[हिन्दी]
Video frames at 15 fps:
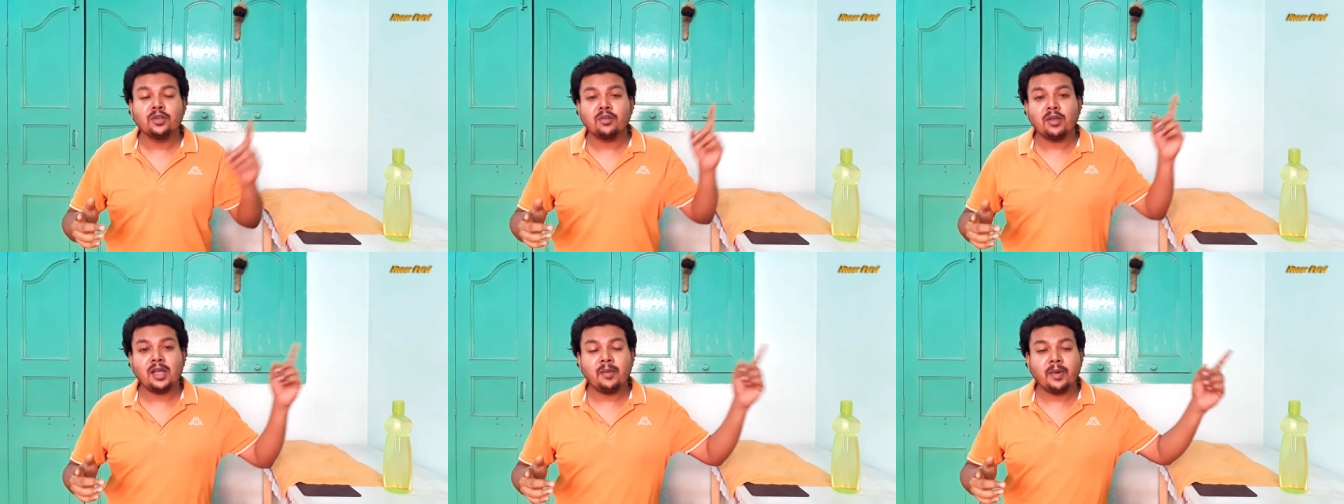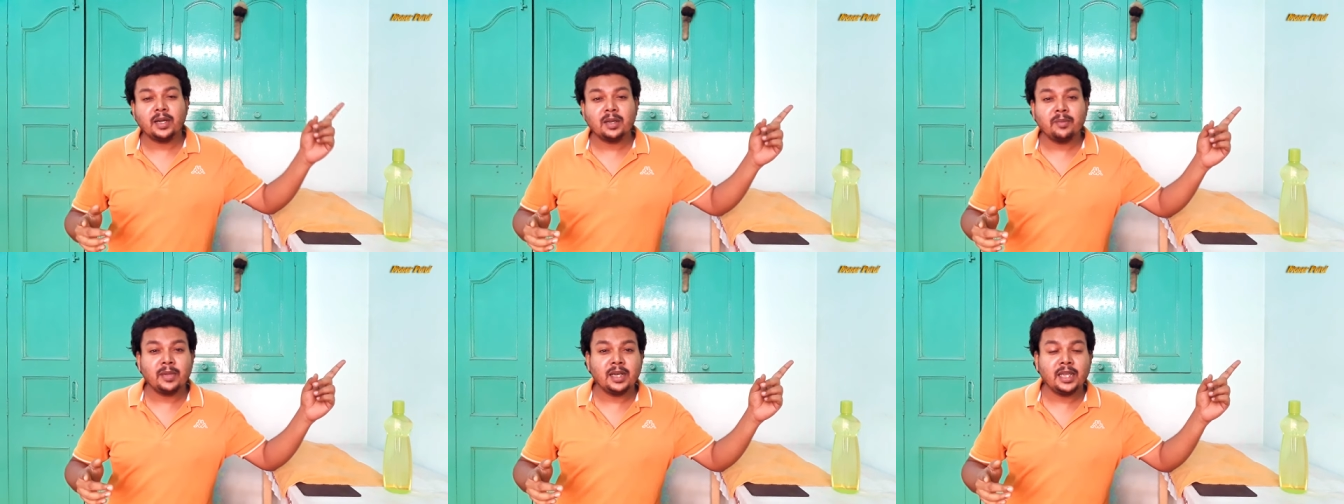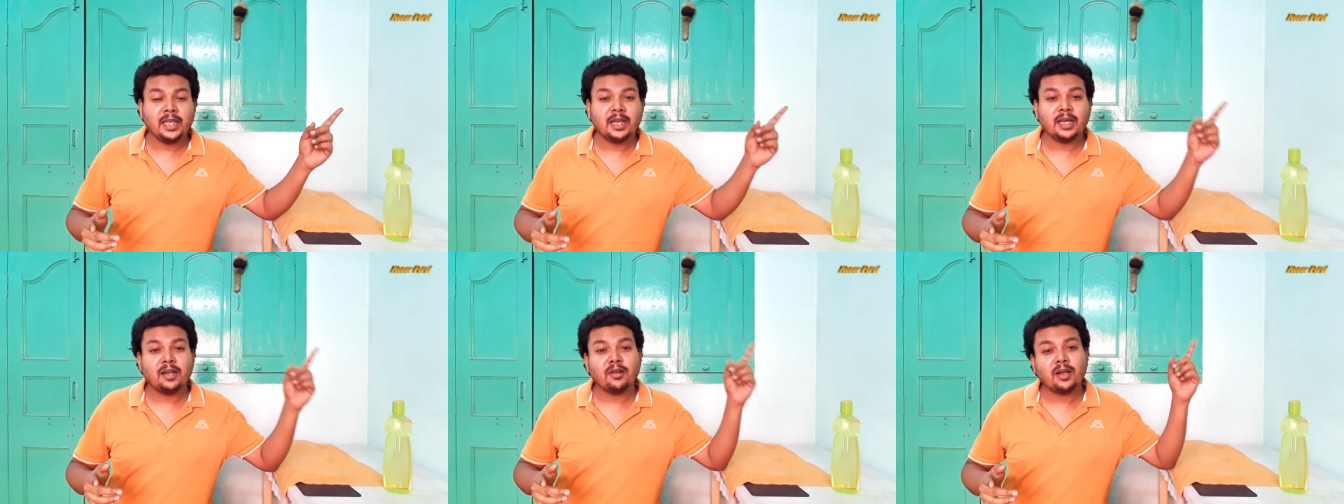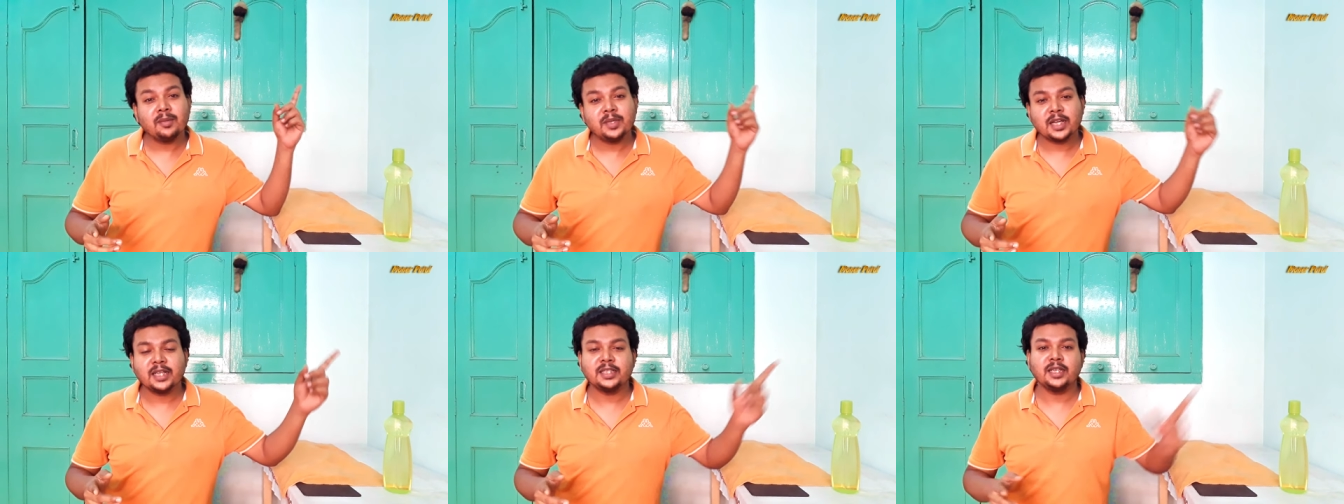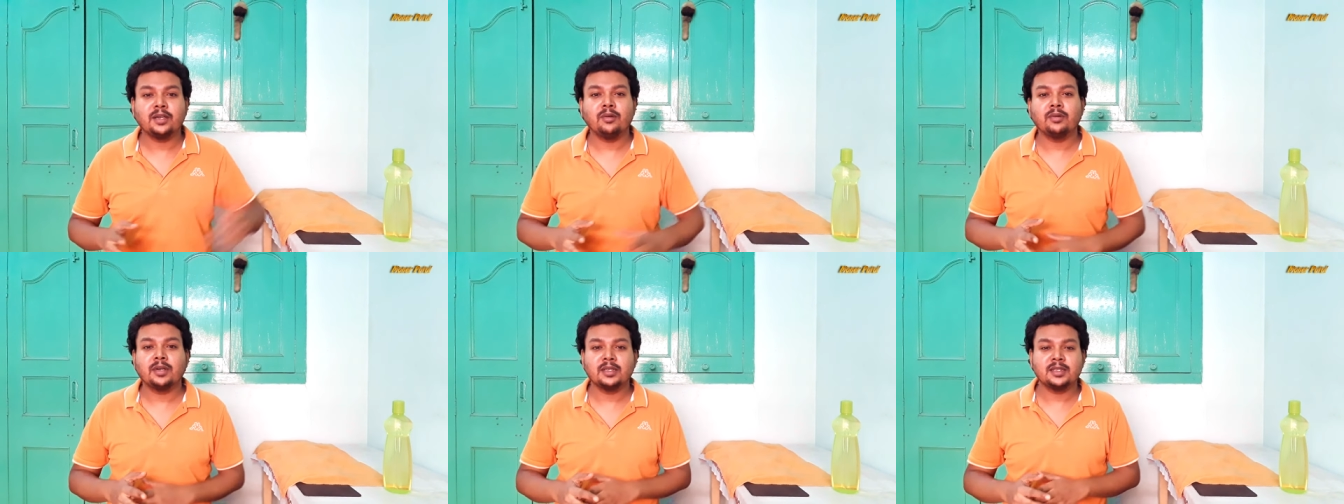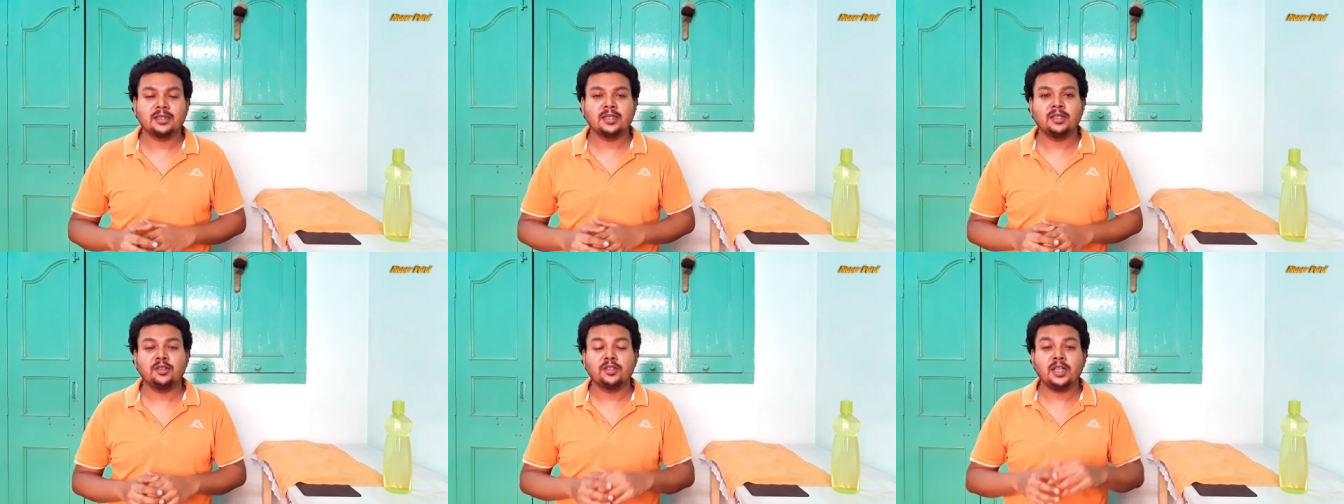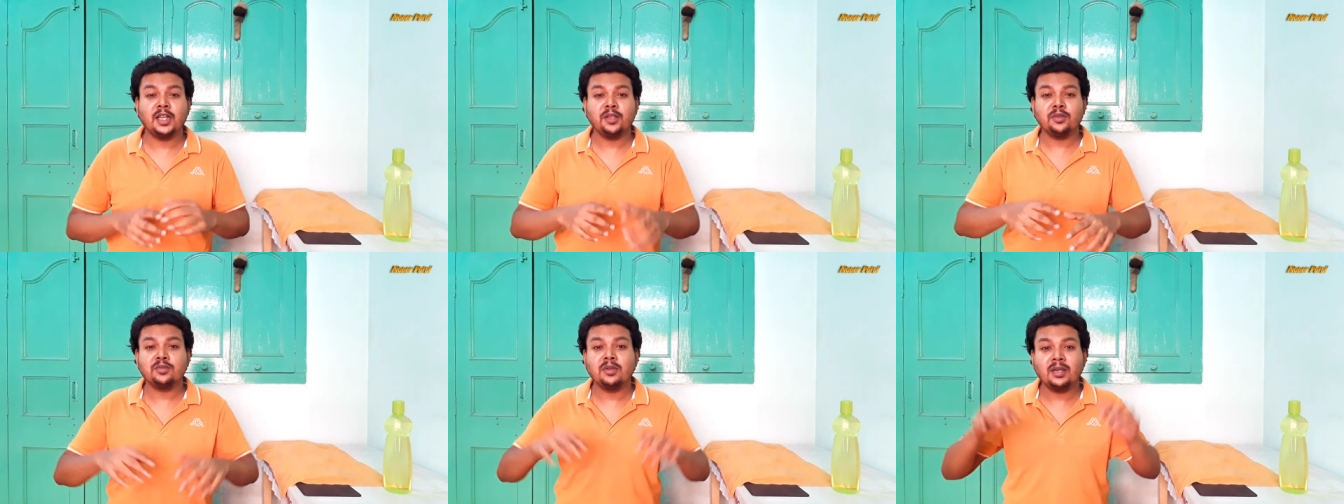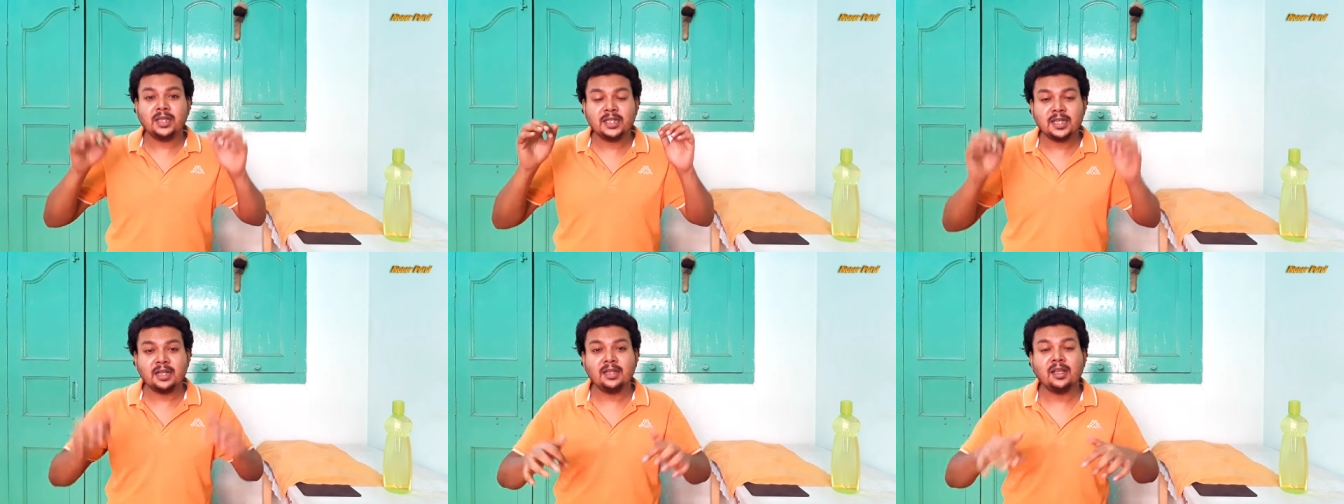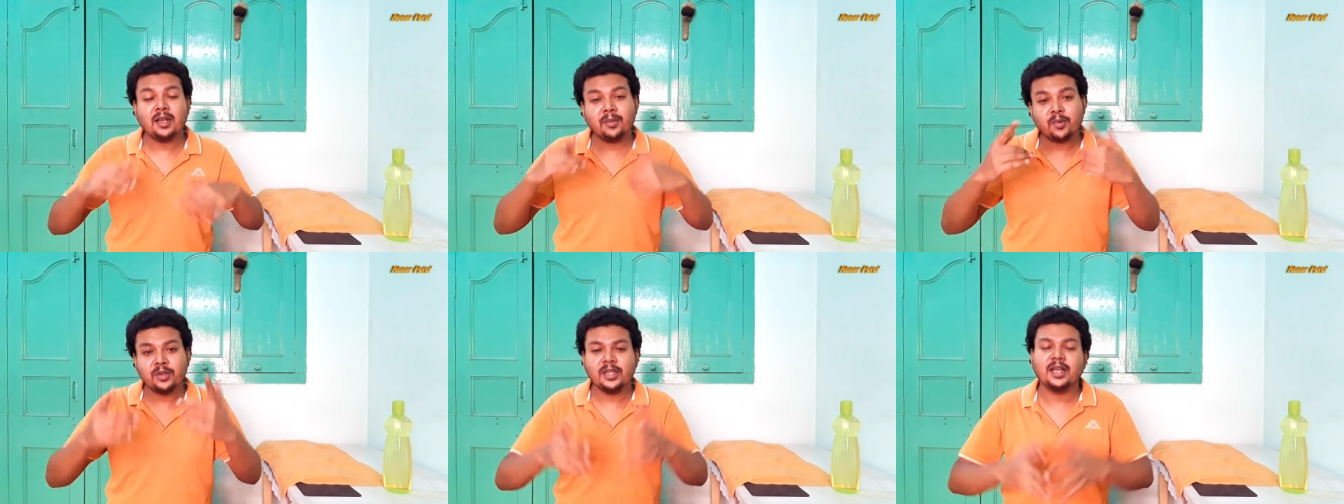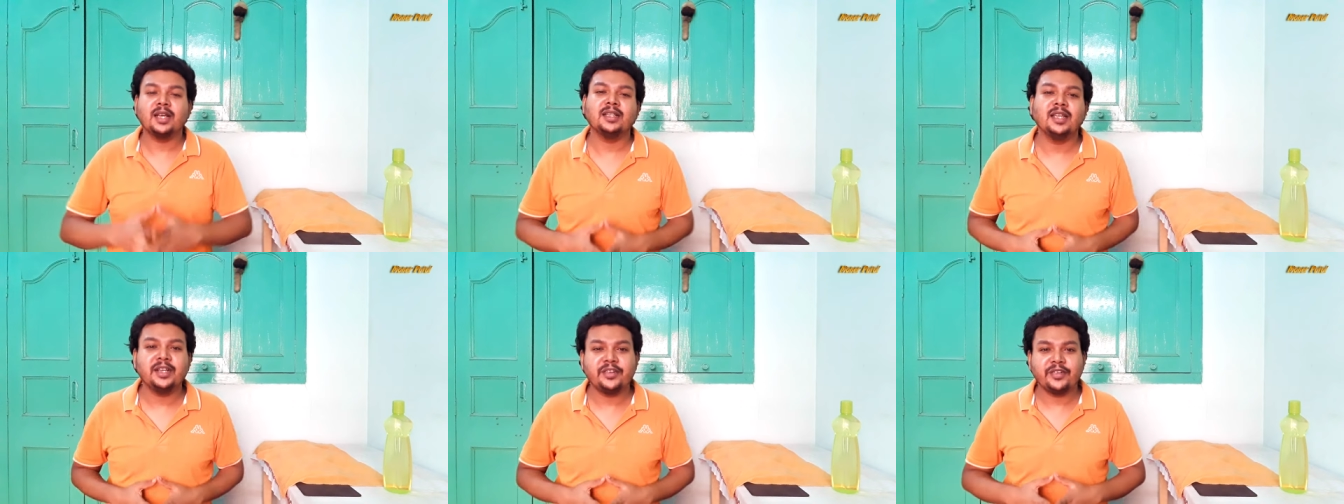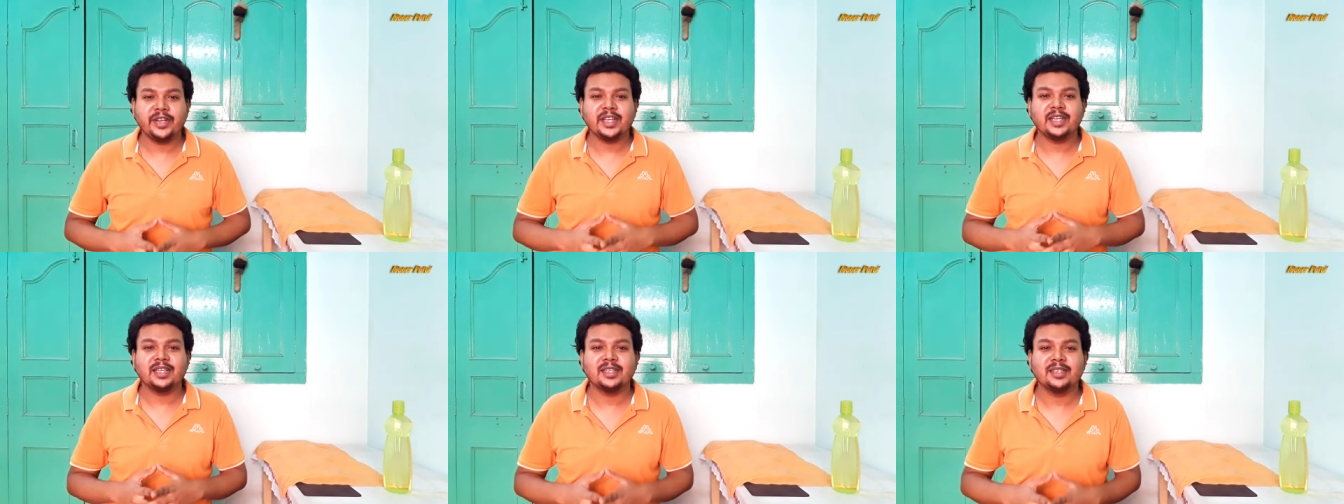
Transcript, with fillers: तो आई बटन में लिंक आ रहा होगा आप जाकर चेकआउट कर सकते हो तो चलिए दोस्तों ये चलता है और आपको दिखाता है ट्रिक